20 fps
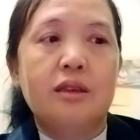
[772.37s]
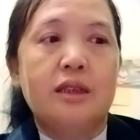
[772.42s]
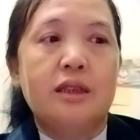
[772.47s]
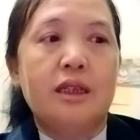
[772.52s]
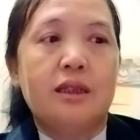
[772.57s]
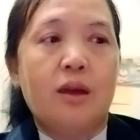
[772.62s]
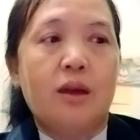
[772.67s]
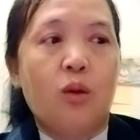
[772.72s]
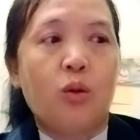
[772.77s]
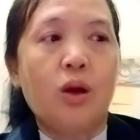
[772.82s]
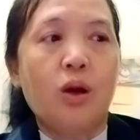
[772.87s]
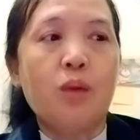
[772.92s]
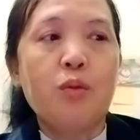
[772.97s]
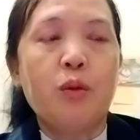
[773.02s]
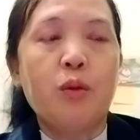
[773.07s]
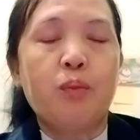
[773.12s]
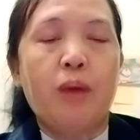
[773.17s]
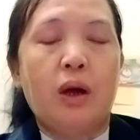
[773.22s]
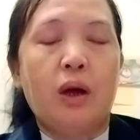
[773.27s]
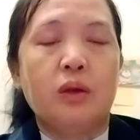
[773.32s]
chỉ thầu có
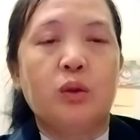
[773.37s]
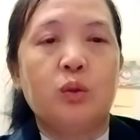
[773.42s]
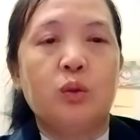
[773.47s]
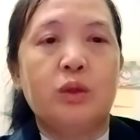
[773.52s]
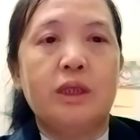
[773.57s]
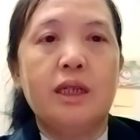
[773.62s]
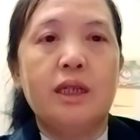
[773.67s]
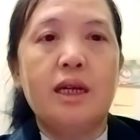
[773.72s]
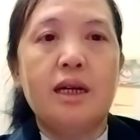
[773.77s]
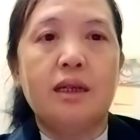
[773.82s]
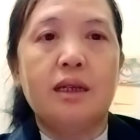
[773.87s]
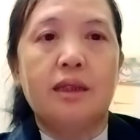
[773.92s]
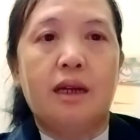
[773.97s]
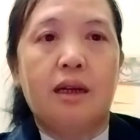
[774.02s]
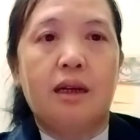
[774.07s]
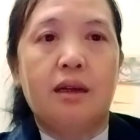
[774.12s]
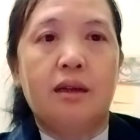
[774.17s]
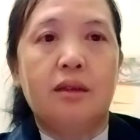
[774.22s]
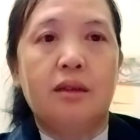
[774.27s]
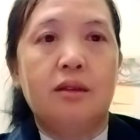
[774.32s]
một bỏ tụt chỉ nâng
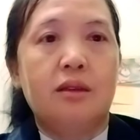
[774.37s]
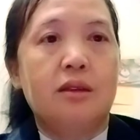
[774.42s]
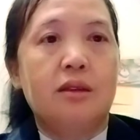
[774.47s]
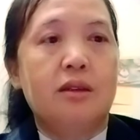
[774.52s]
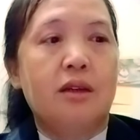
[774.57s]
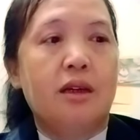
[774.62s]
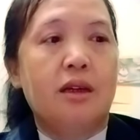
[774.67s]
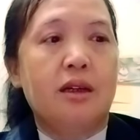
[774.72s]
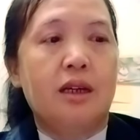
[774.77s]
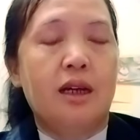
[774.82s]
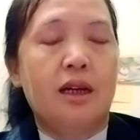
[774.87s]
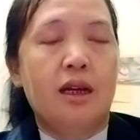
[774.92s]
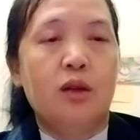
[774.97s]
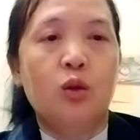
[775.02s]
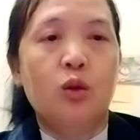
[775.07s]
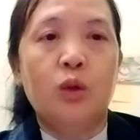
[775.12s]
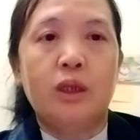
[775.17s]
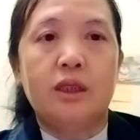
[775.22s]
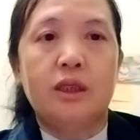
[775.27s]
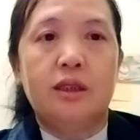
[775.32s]
lỡ ai
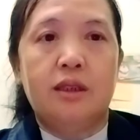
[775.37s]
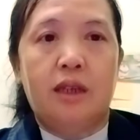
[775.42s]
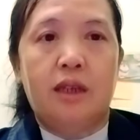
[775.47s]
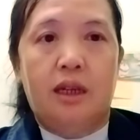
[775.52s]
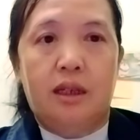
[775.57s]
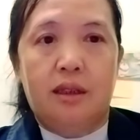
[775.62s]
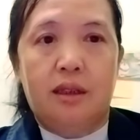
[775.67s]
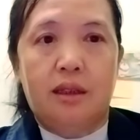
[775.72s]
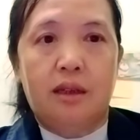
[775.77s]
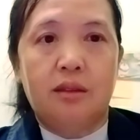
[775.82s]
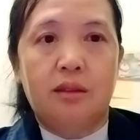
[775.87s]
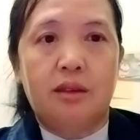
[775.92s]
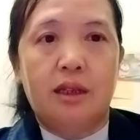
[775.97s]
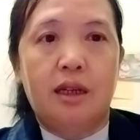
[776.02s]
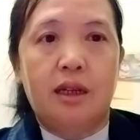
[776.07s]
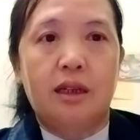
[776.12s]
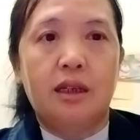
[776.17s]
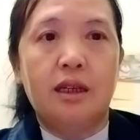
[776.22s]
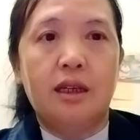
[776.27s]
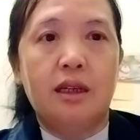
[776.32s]
luộc chế tao
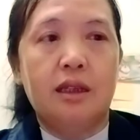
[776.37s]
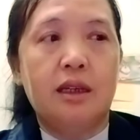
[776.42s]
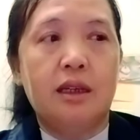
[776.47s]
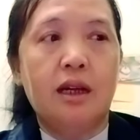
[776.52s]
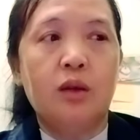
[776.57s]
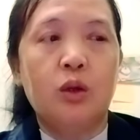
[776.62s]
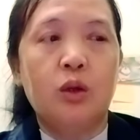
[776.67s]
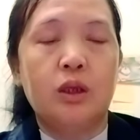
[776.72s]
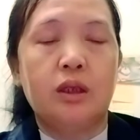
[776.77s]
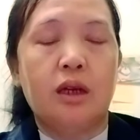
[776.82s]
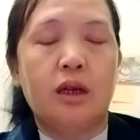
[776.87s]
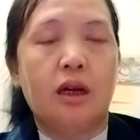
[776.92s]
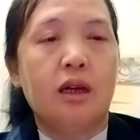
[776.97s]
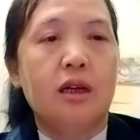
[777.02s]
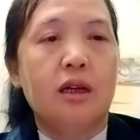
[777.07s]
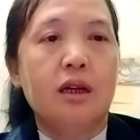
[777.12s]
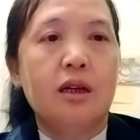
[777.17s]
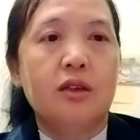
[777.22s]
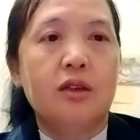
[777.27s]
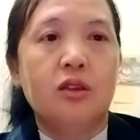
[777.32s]
tiền gì thì luộc chế
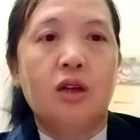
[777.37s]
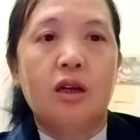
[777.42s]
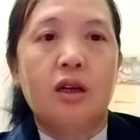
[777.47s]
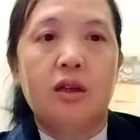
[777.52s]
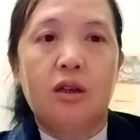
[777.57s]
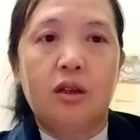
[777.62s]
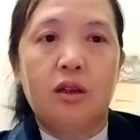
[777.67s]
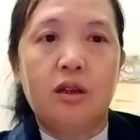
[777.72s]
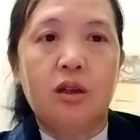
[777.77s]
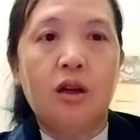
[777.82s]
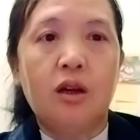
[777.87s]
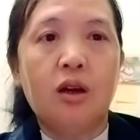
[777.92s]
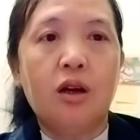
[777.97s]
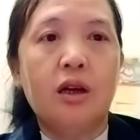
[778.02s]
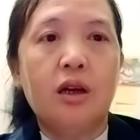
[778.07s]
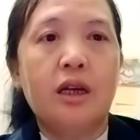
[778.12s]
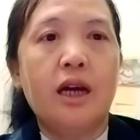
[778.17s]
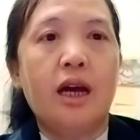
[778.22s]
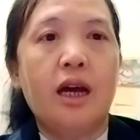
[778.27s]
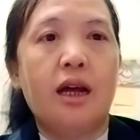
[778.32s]

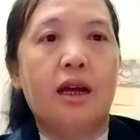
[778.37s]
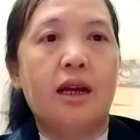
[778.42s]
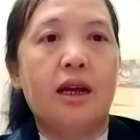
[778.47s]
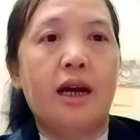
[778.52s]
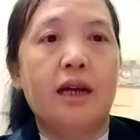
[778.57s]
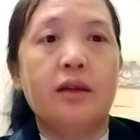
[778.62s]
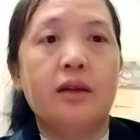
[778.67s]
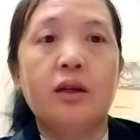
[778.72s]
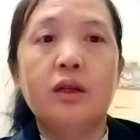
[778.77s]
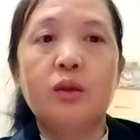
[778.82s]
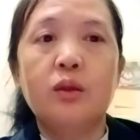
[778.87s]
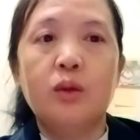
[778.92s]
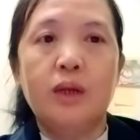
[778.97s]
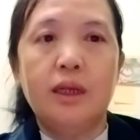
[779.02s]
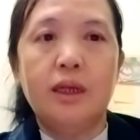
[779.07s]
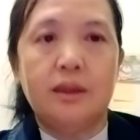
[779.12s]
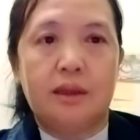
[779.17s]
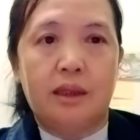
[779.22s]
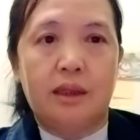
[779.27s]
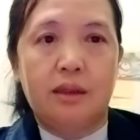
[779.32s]
con à là giấy tôi
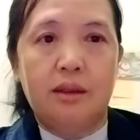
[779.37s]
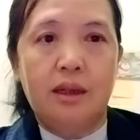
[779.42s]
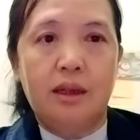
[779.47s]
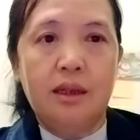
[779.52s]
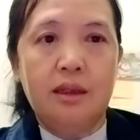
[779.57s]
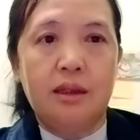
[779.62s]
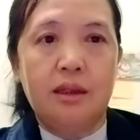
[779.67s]
nên giải tết